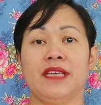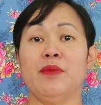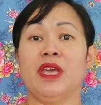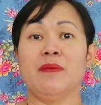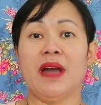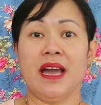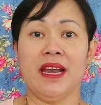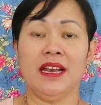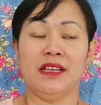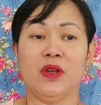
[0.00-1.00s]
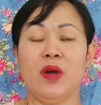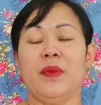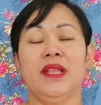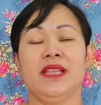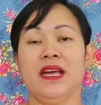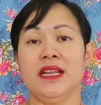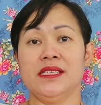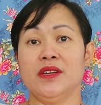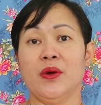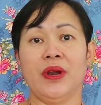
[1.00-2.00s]
saya bikin makanan atau apa entah
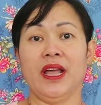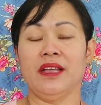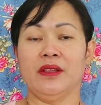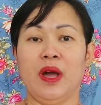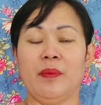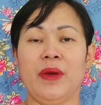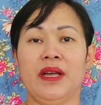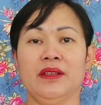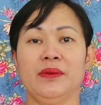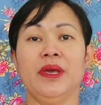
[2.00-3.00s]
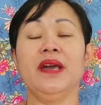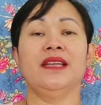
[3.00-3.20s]
nasi goreng atau apa gitu ya